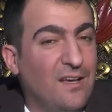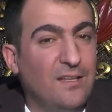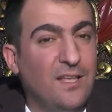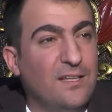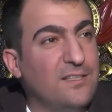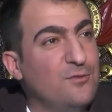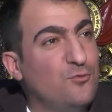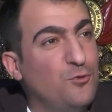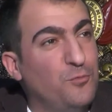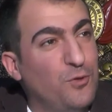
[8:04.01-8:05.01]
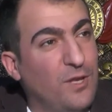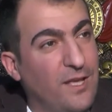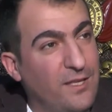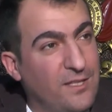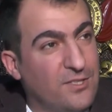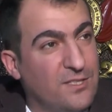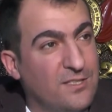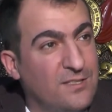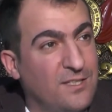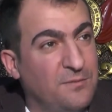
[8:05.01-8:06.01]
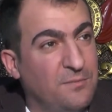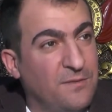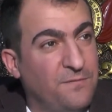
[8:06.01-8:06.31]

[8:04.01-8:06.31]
Hani herkes cürmüyle yaşasın derim ben.